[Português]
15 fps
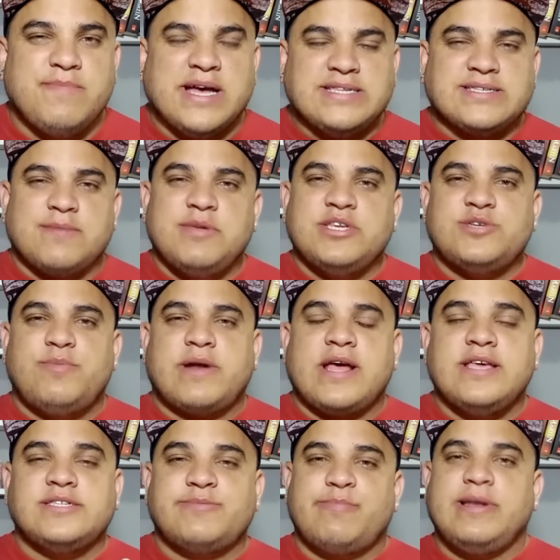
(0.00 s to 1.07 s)
basicamente
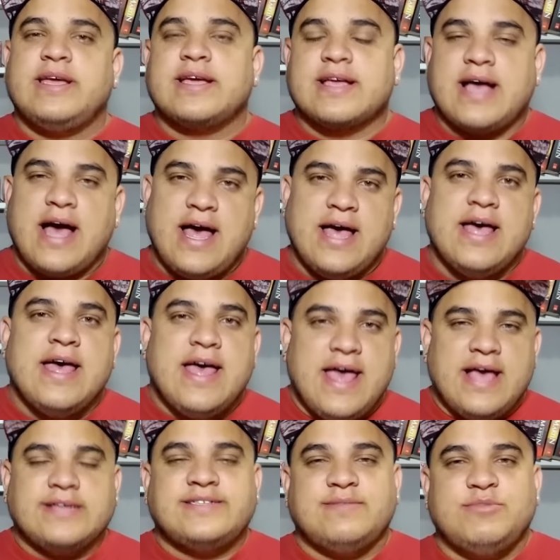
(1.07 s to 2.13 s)
para explicar
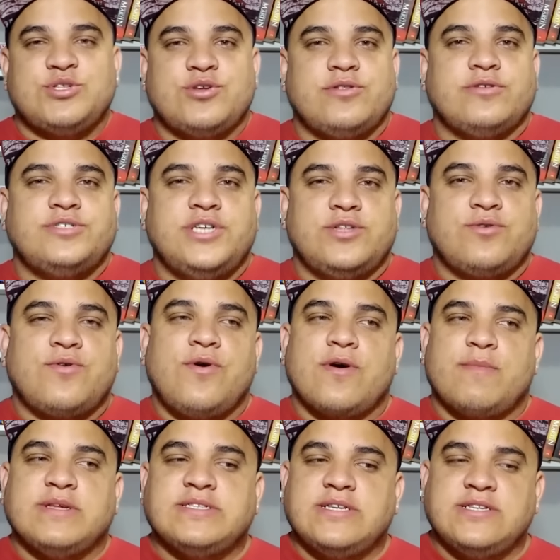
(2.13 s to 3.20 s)
essa mitologia do
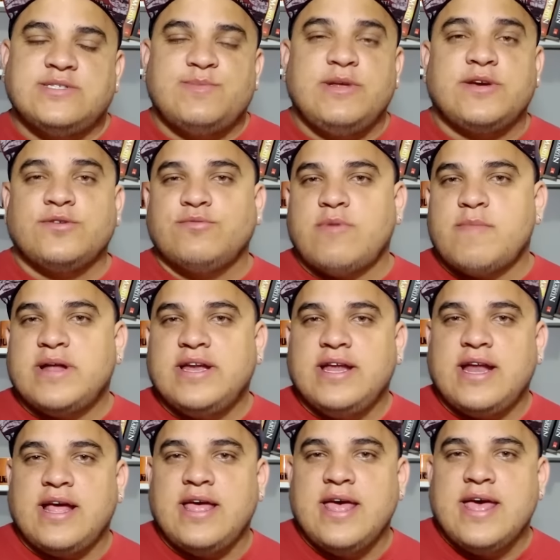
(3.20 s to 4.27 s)
Kong, mas ele explica de uma
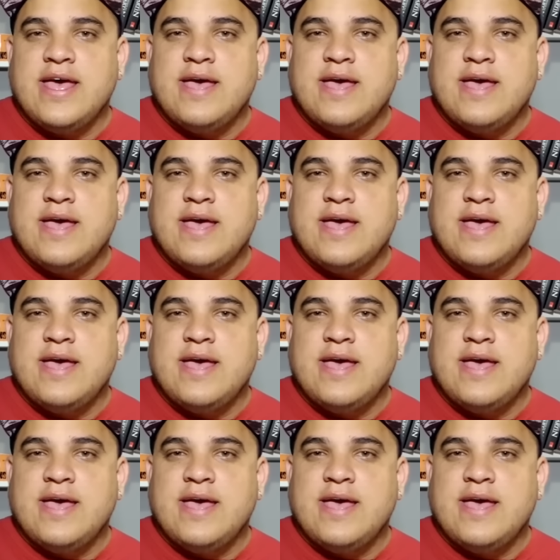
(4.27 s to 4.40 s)
maneira